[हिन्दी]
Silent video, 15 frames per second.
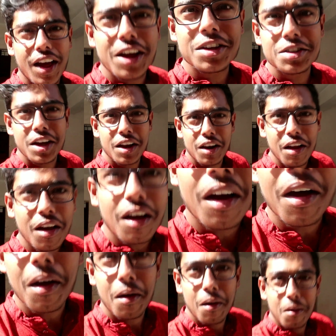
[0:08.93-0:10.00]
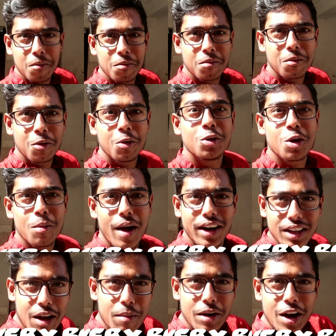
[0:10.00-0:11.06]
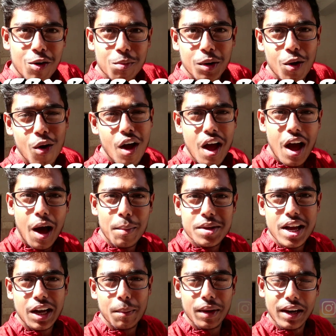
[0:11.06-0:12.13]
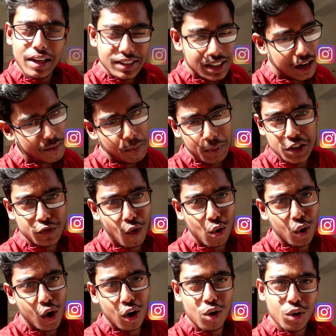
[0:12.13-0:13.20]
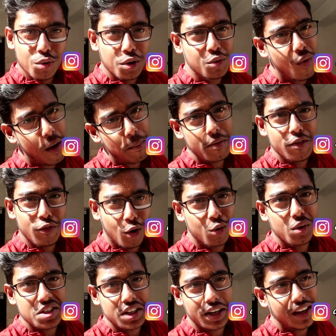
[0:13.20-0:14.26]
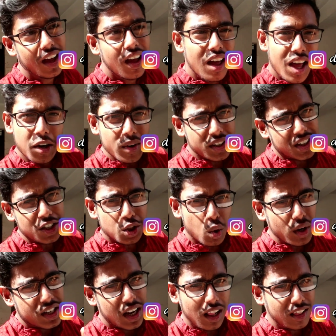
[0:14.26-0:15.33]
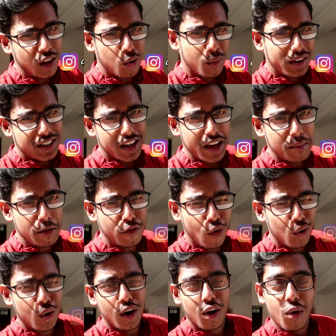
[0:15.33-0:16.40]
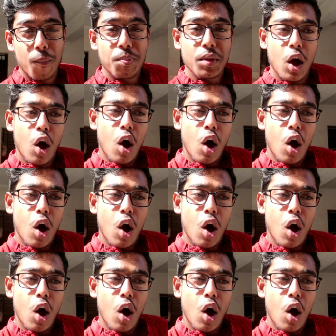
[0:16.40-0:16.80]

Nice style, lah. गुड और बैड कमेंट डाउन बिलो अभी जाके पहले इंस्टाग्राम में प्लीज़ फॉलो कर लो क्योंकि वहाँ पे भी फॉलोअर्स चाहिए इंटरेस्टिंग स्टोरीज डालता हूँ भाई जाके एक बार फॉलो कर लो